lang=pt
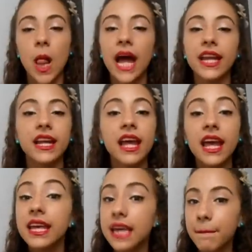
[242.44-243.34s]
online
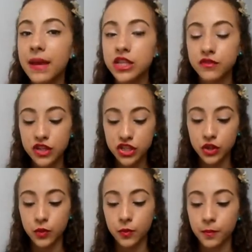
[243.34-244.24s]
e é bem
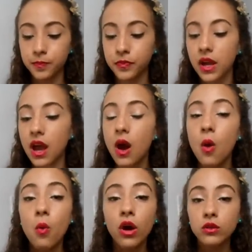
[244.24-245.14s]
divertido.
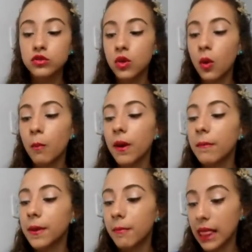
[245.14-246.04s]
O outro jogo,
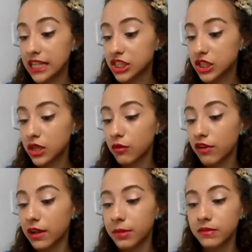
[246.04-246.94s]
Bubble Blast, que eu
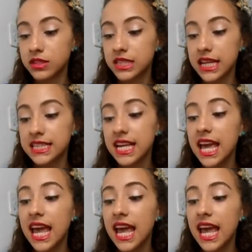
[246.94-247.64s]
falei pra vocês,